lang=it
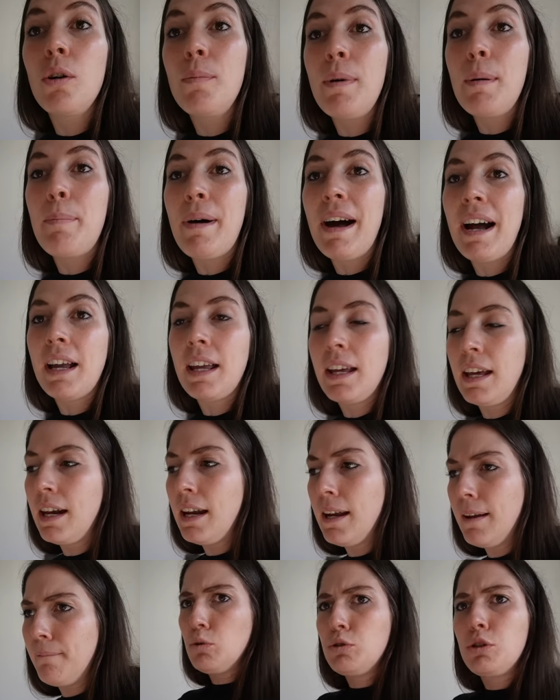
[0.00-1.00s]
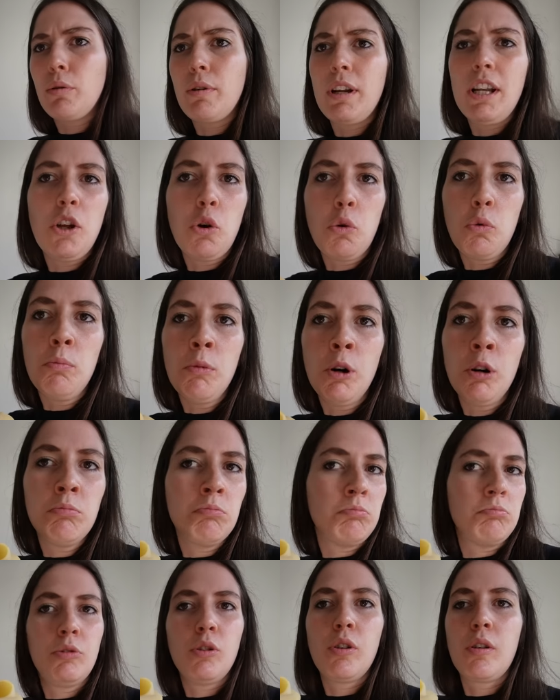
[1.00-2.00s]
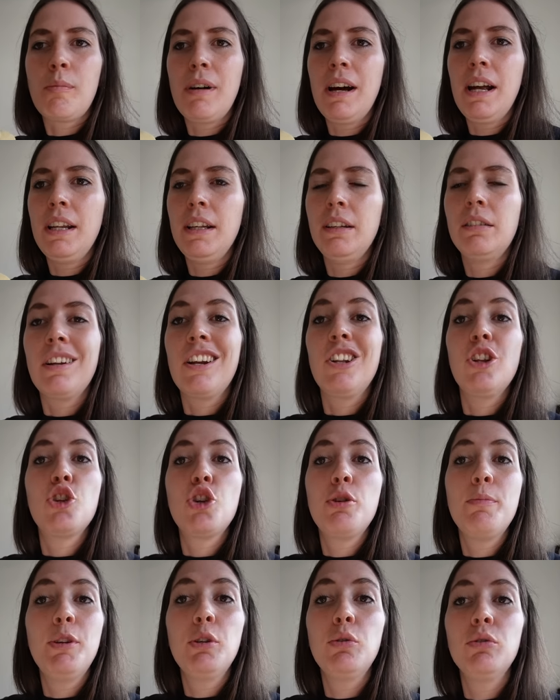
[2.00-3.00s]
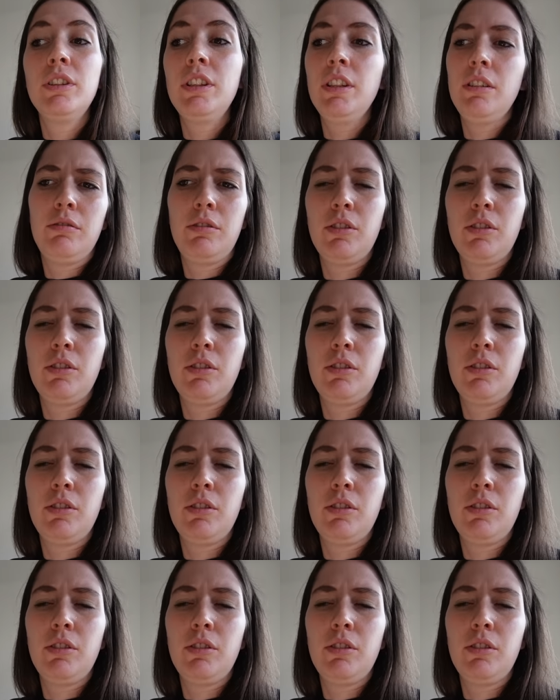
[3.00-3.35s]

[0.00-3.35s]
Come paccheri uso quelli rumo, normali, 13 minuti,